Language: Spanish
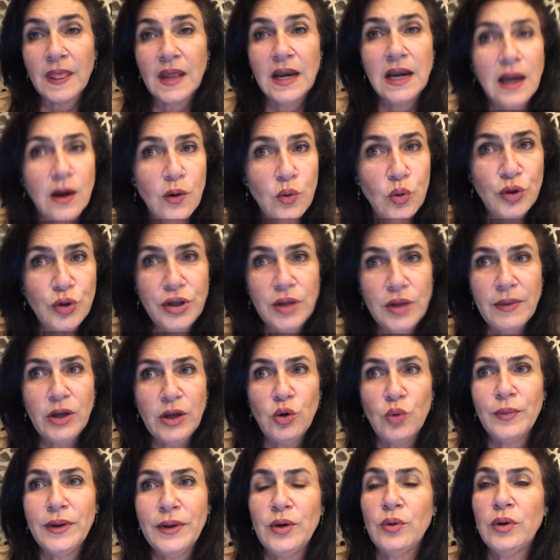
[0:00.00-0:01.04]
La última y
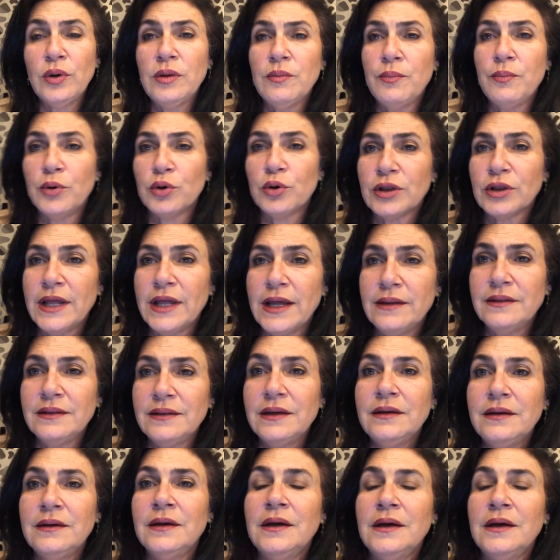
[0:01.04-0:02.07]
no menos importante